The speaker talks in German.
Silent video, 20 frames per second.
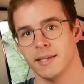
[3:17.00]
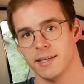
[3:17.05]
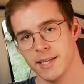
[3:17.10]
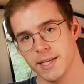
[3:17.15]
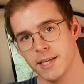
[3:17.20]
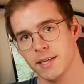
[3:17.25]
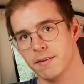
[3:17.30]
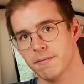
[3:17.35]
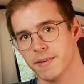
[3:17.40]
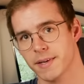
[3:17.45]
Die
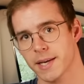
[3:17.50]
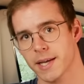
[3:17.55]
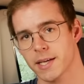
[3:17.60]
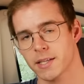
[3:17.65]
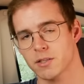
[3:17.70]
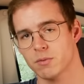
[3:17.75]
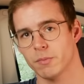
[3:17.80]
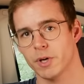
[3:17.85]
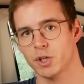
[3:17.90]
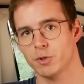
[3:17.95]
hier
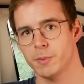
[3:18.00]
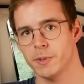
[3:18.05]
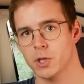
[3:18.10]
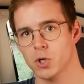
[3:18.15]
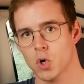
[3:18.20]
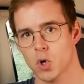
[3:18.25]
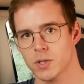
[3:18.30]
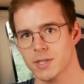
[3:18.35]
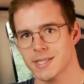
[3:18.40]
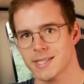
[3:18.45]
verträgt zum Beispiel
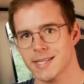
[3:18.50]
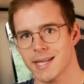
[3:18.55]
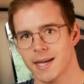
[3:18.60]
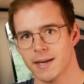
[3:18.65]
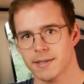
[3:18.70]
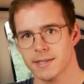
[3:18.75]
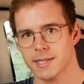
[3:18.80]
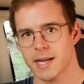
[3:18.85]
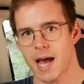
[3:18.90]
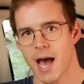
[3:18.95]

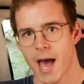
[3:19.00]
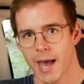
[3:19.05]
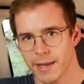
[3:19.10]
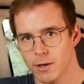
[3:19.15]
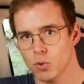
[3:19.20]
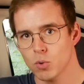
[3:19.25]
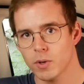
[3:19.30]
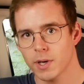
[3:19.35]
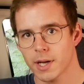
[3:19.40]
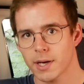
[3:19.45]
konstant
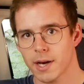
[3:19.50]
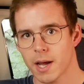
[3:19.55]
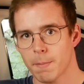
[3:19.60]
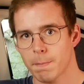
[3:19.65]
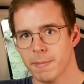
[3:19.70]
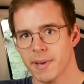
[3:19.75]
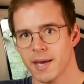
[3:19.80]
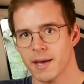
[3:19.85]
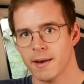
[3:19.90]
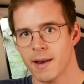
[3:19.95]
100
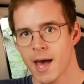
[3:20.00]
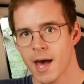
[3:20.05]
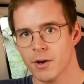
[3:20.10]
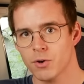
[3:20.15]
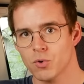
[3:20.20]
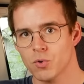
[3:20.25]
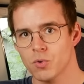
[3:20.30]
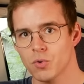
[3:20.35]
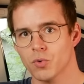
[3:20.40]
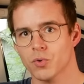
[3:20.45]
Ampere
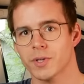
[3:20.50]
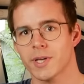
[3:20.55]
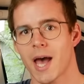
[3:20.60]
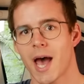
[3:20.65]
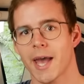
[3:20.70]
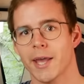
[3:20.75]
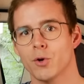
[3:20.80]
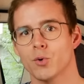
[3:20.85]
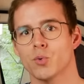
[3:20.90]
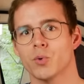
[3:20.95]
Ladung und
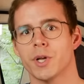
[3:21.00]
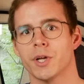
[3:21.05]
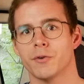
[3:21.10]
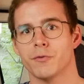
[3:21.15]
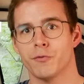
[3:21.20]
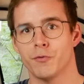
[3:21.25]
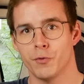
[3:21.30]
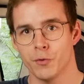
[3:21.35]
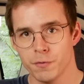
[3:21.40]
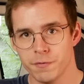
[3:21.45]

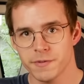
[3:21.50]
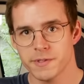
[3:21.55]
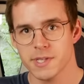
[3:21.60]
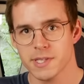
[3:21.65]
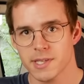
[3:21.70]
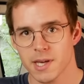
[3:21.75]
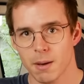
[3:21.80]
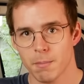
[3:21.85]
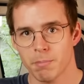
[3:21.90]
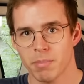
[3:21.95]

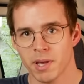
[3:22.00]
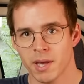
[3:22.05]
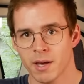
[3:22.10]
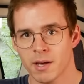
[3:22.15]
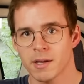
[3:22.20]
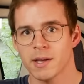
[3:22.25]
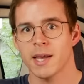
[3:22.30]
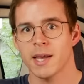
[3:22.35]
150 Ampere